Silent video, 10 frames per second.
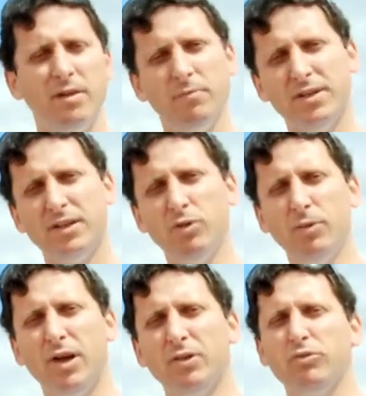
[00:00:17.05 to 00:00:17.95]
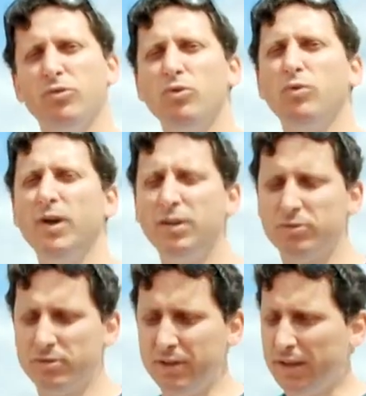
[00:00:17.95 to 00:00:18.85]
Mas aqui ao meu lado eu estou com o
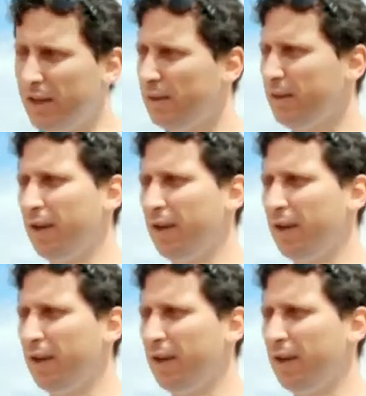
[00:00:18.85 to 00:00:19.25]
Anderson Siqueira,